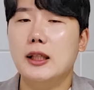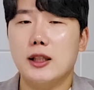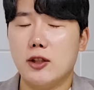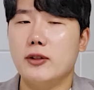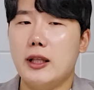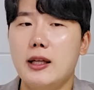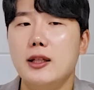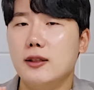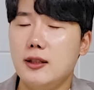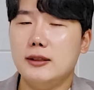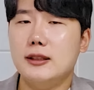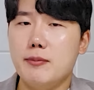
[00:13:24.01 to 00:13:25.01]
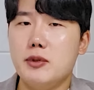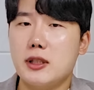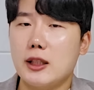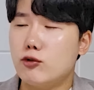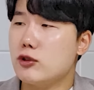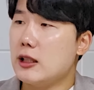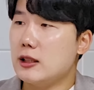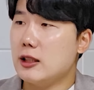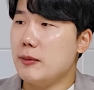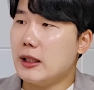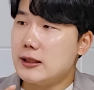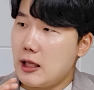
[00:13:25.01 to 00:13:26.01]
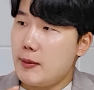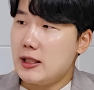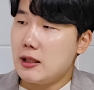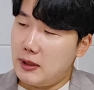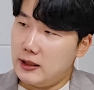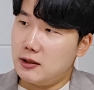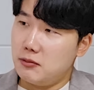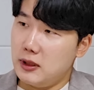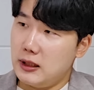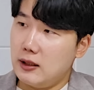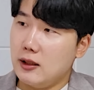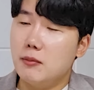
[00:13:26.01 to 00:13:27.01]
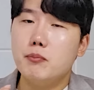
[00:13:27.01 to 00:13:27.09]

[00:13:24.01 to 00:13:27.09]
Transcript: 그런데 TSMC가 투자하는 금액이 세 배 이상 많습니다. 아.